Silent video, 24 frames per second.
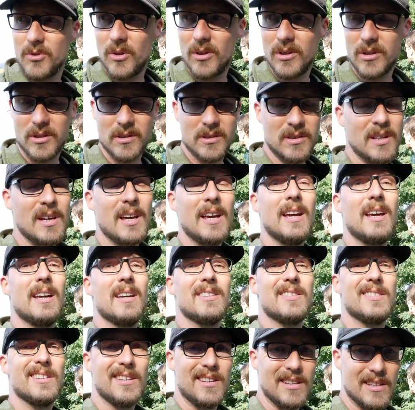sollte,
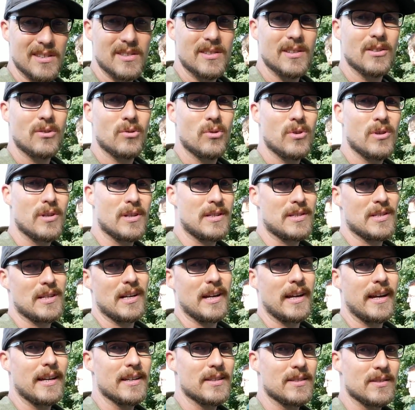seht ihr es natürlich als
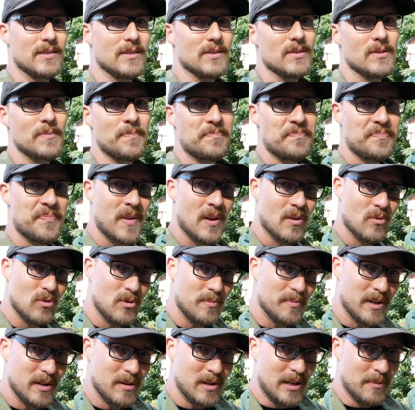allererstes.
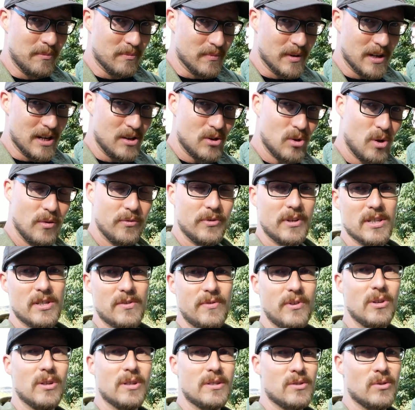Gut, meine Lieben, ich hoffe,
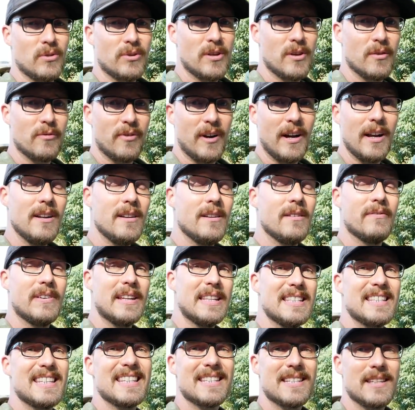das Video hat es euch gefallen.
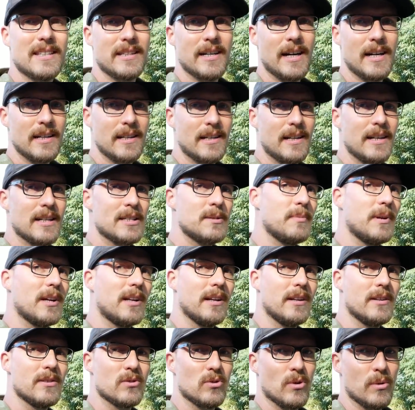Wenn es das getan hat, dann lasst mir ein
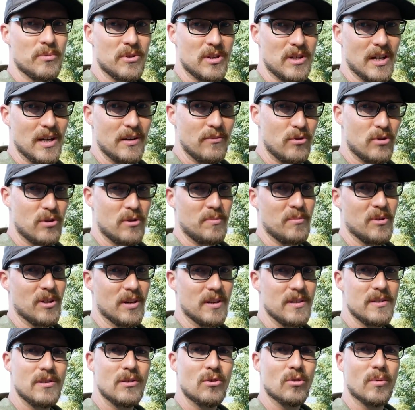kleines Däumchen da, würde ich
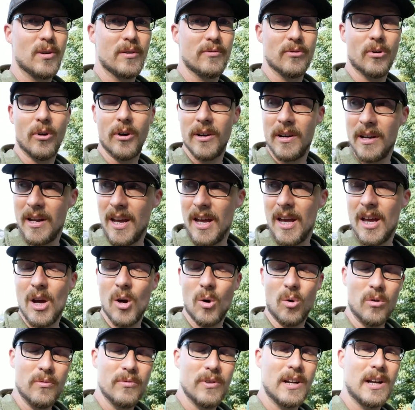mich riesig drüber freuen.
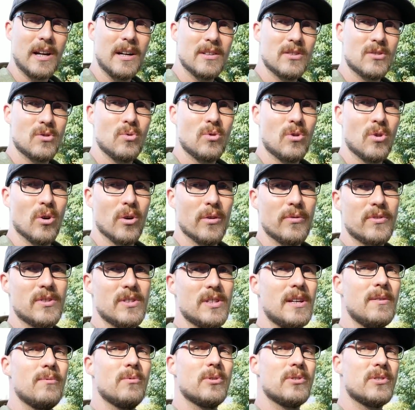Und wenn alles gut läuft,
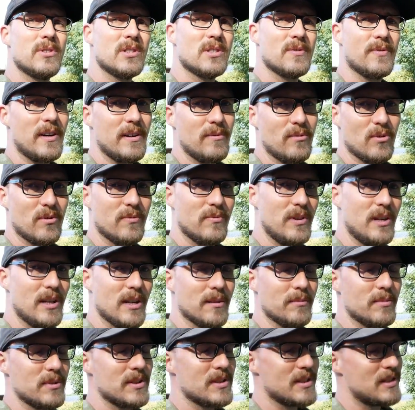sehen wir uns in zwei Wochen
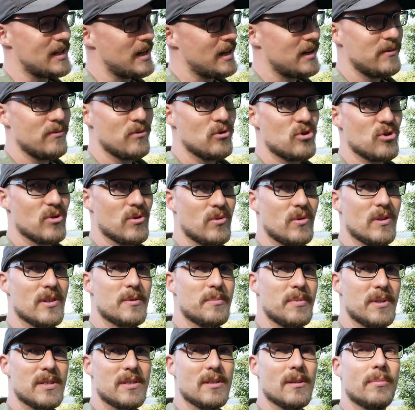wieder. Bis dahin wünsche ich euch nur
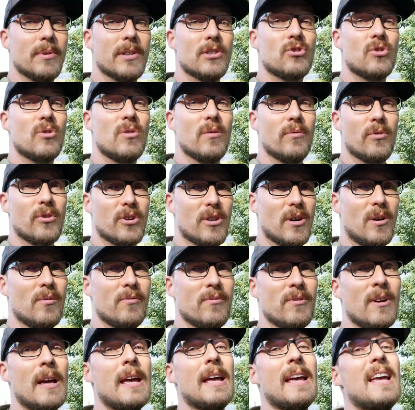das Beste. Passt schön auf euch auf,
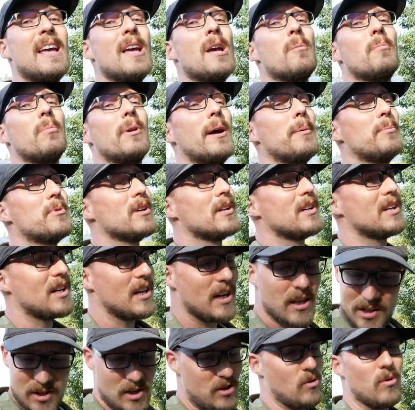bleibt
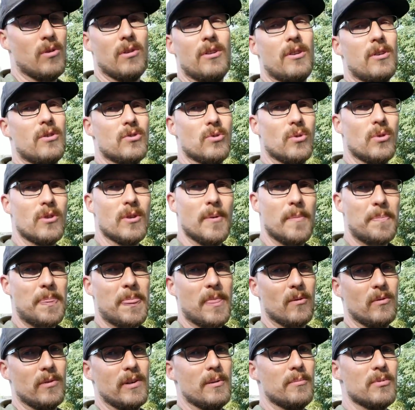richtig ordentlich gesund
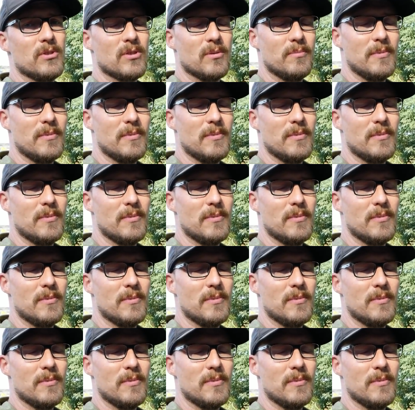und dann bis